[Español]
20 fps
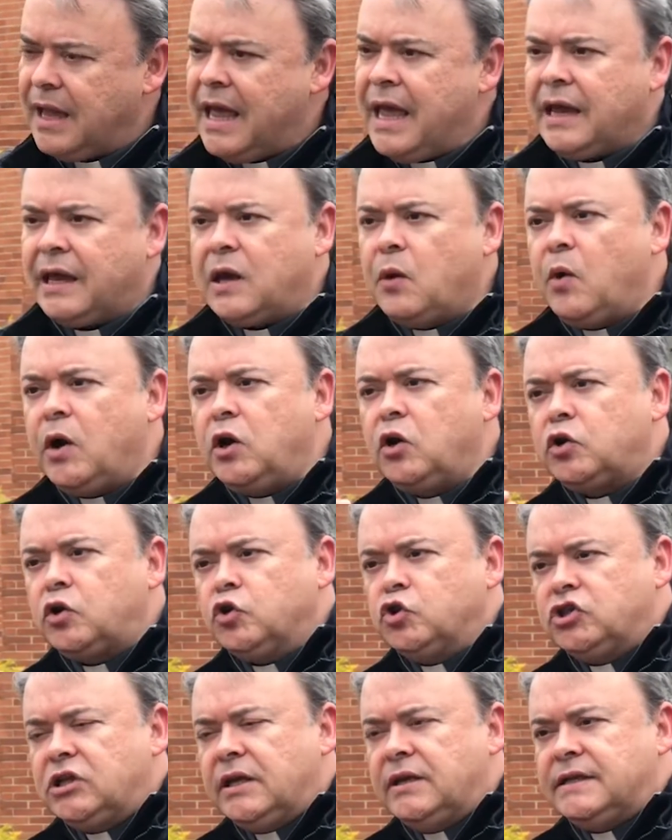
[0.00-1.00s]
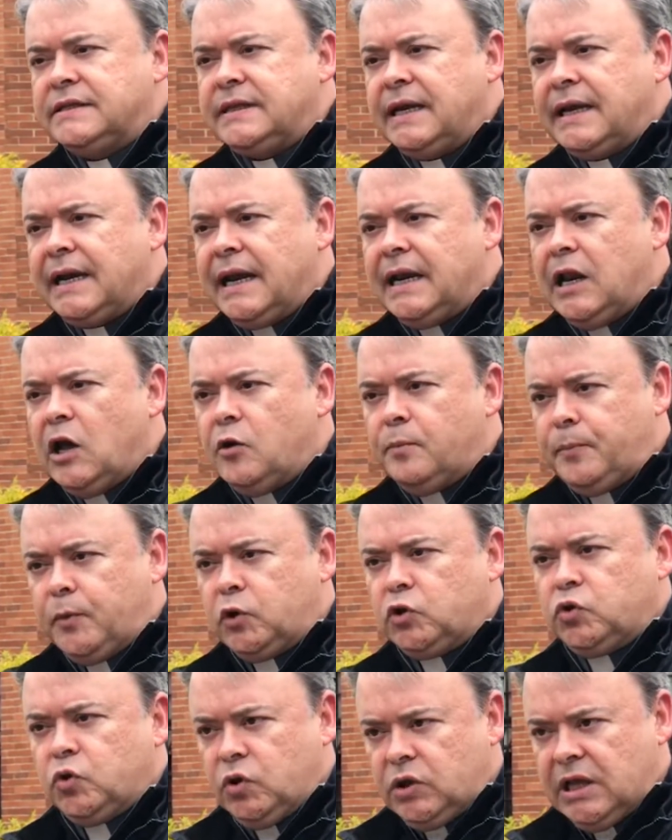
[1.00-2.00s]
Qué bueno que ustedes tengan la
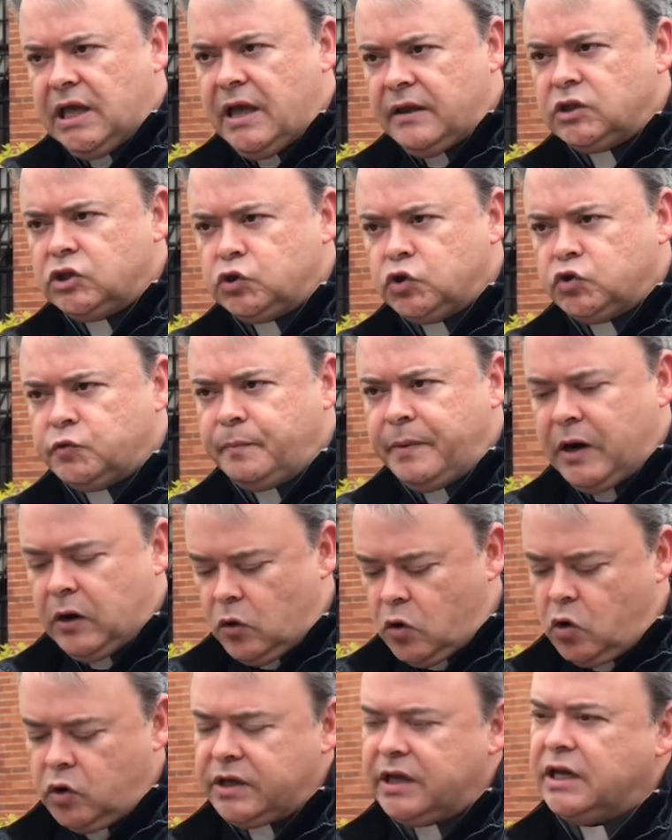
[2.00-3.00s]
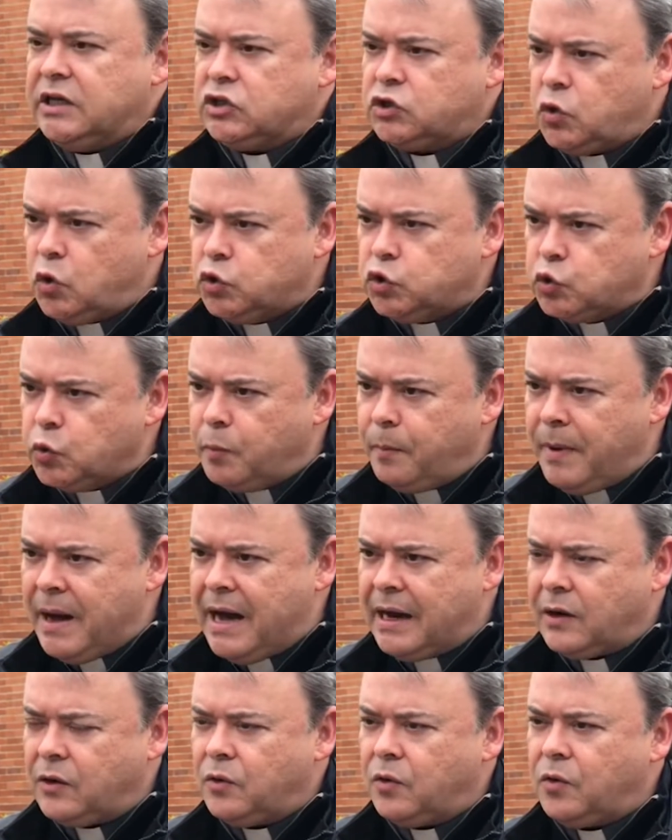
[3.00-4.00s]
oportunidad en sus parroquias, con su
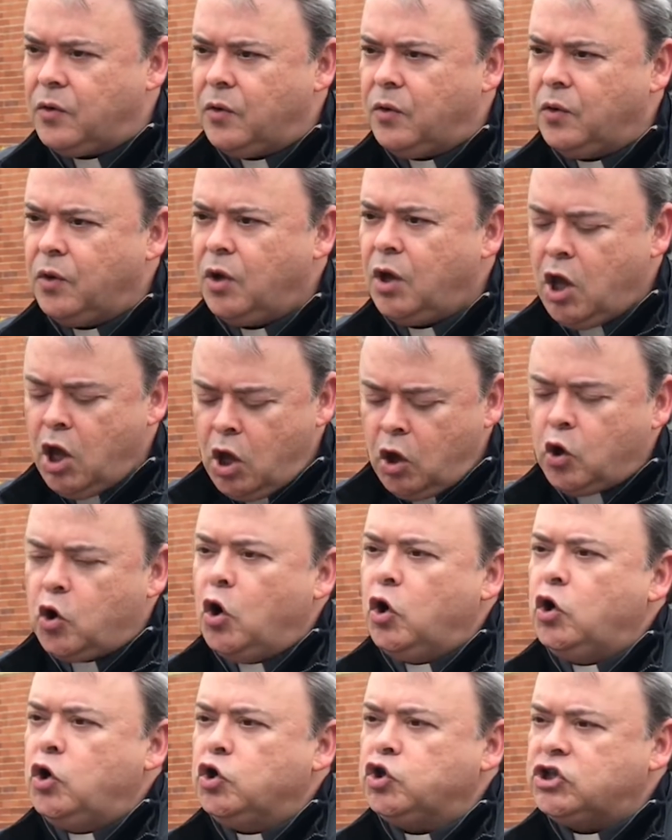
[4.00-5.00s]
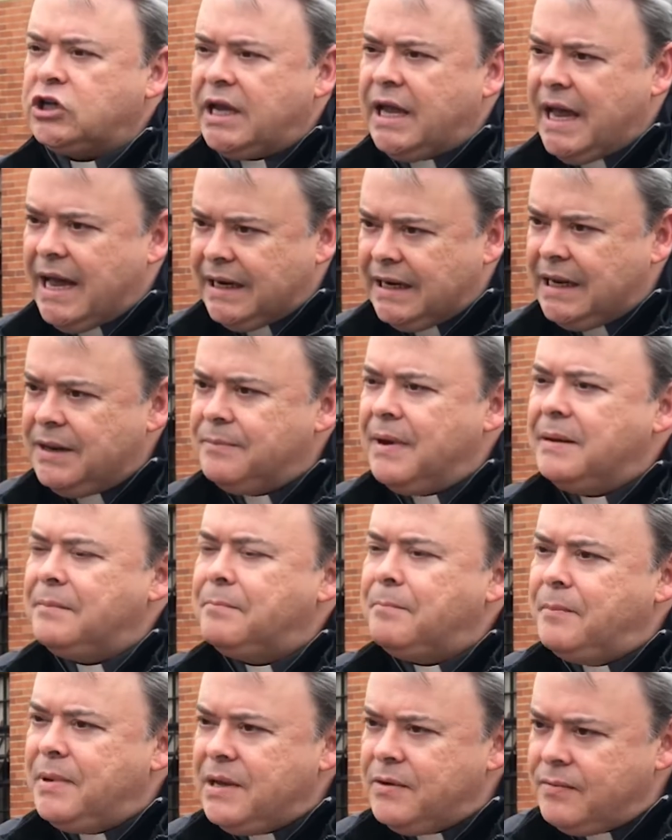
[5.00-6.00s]
párroco, con los que animan
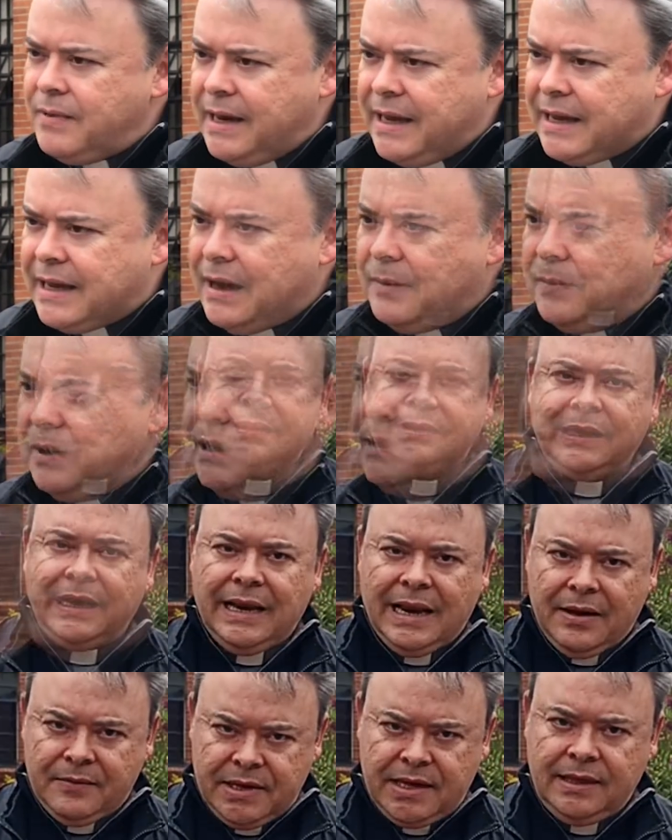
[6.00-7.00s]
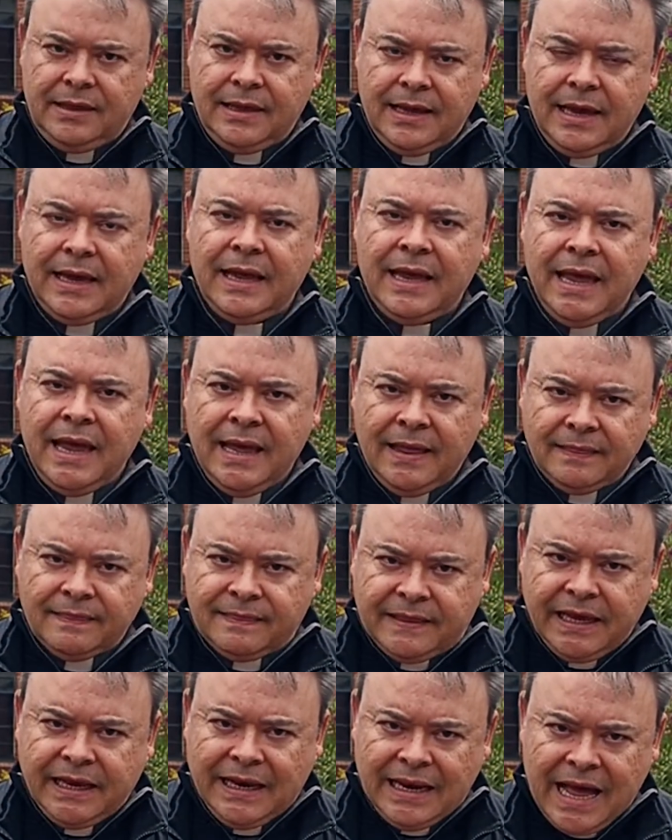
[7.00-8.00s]
bíblicamente la vida
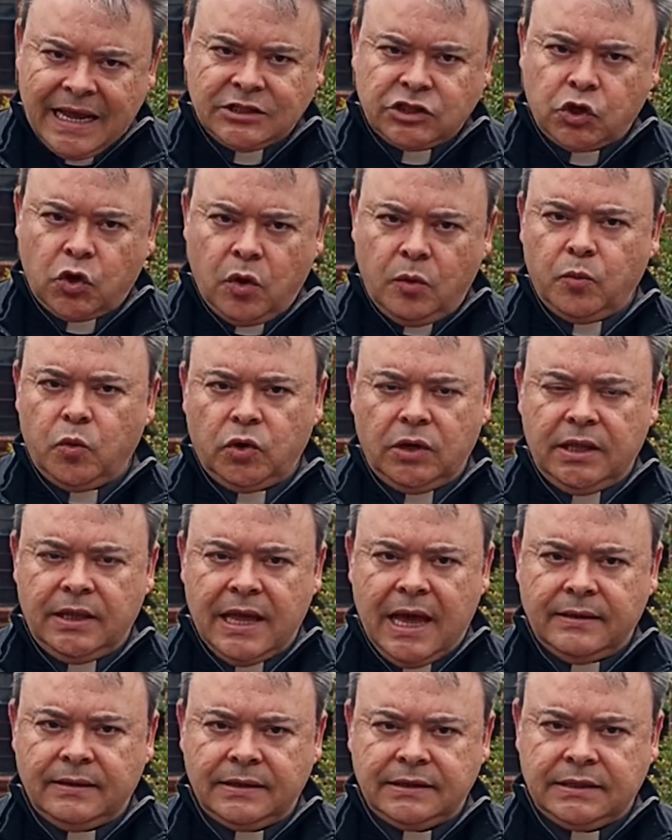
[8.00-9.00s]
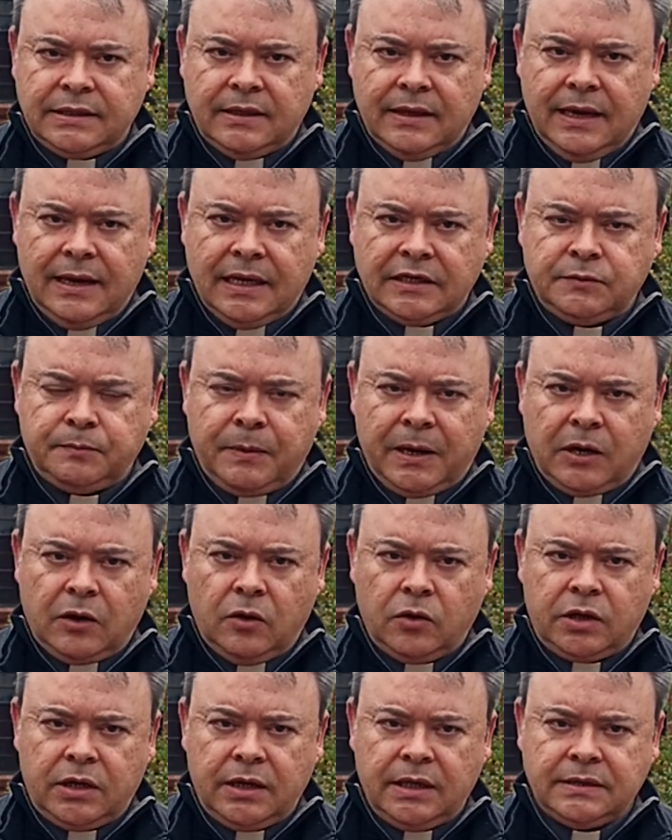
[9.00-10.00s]
de las comunidades y de las
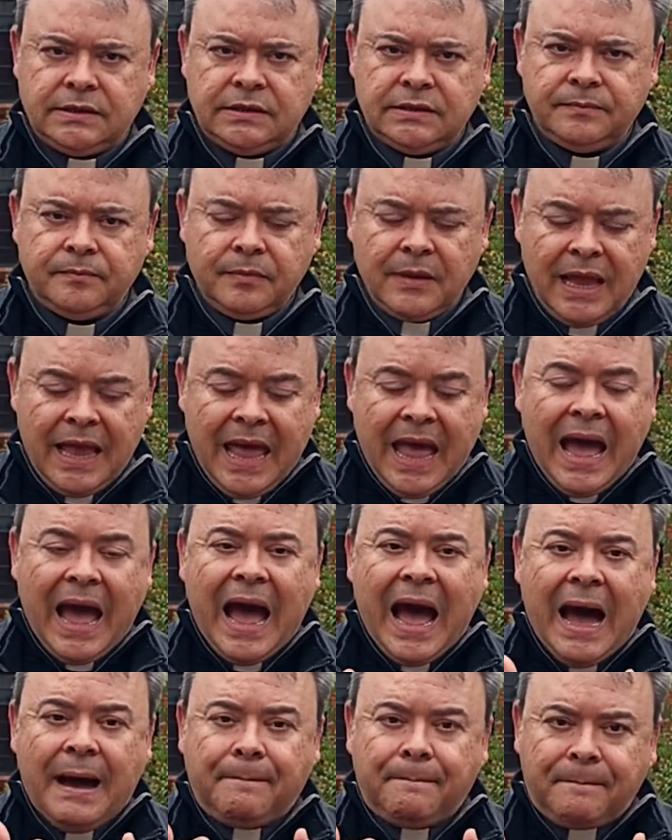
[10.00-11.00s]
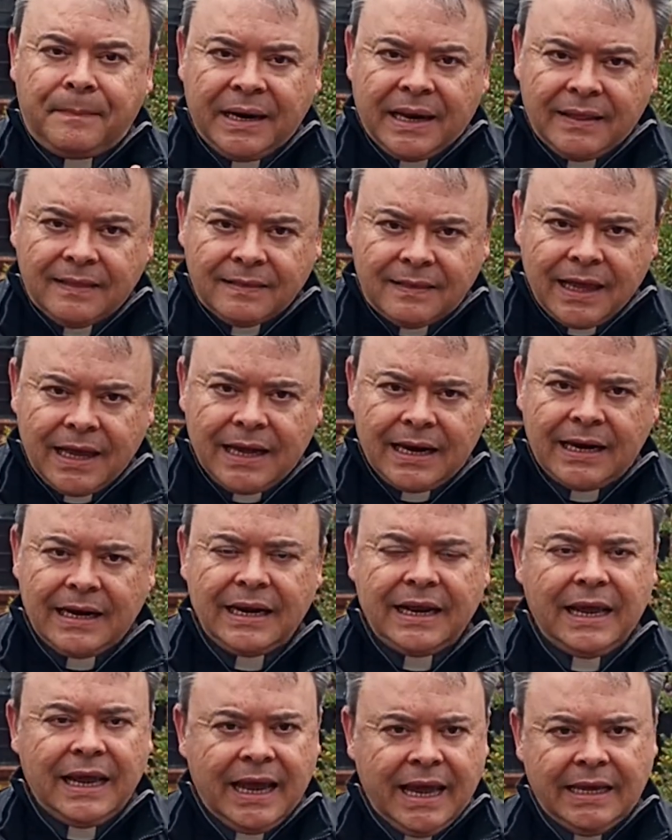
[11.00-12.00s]
parroquias, aprender
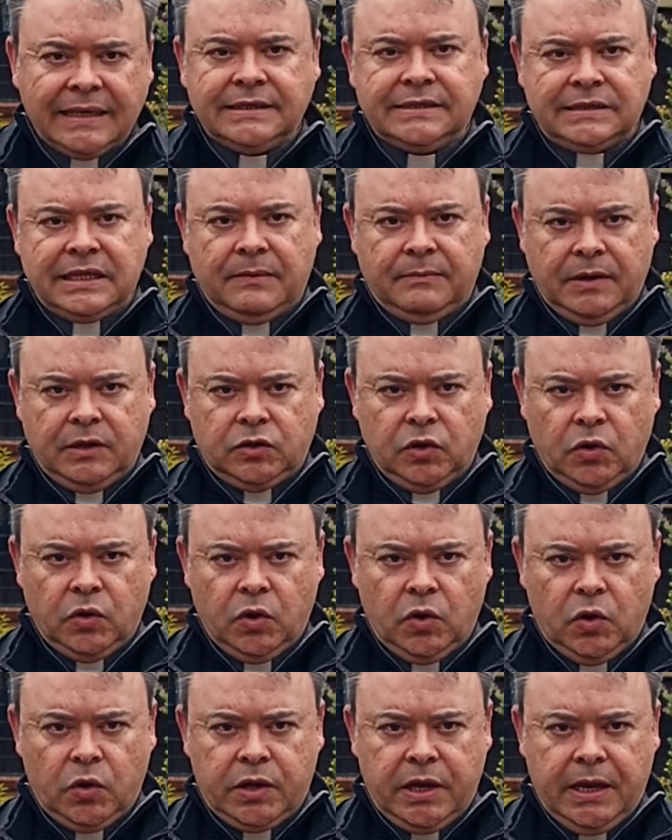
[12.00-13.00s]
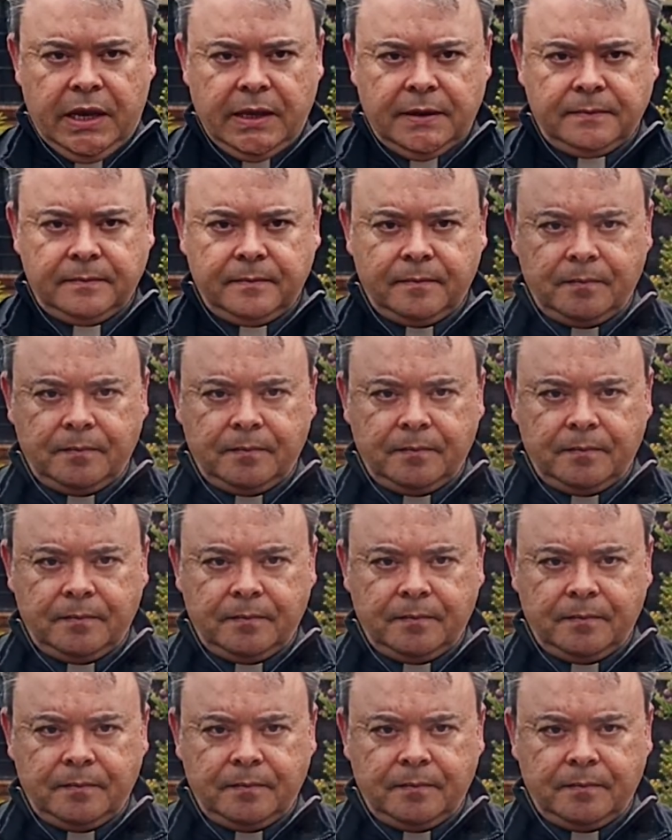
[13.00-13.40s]
esta metodología.